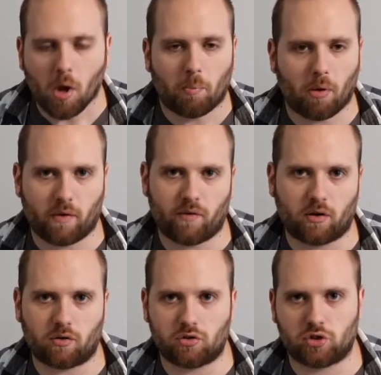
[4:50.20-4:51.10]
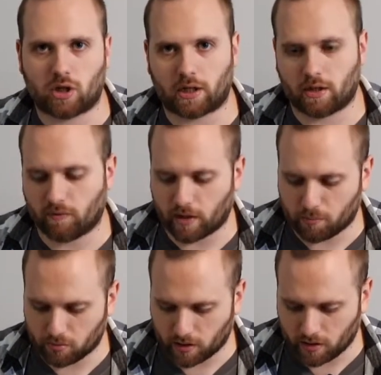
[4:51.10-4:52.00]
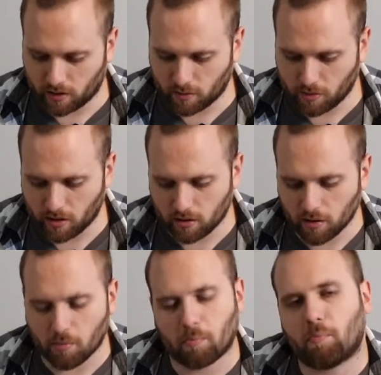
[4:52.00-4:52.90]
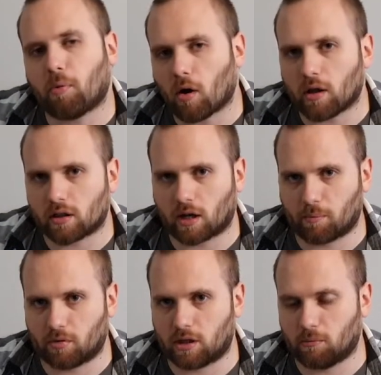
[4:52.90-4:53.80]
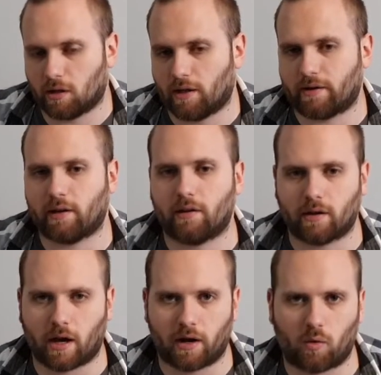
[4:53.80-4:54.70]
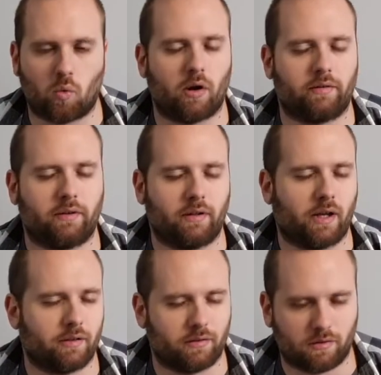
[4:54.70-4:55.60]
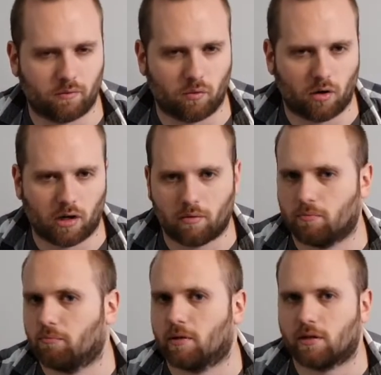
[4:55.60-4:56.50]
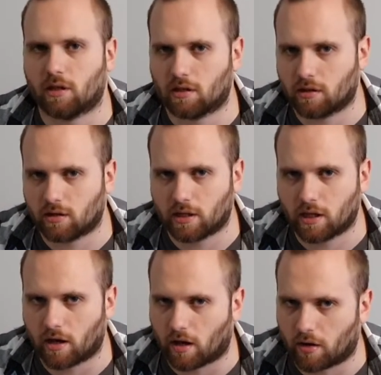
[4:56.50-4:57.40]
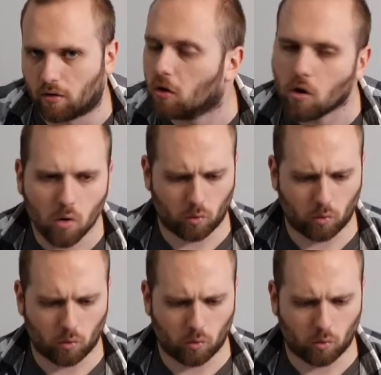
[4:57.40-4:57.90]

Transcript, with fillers: poi vengono giocati i vari potenziamenti, poi sarà possibile ritirare quanti dadi si vuole ma senza dichiararlo.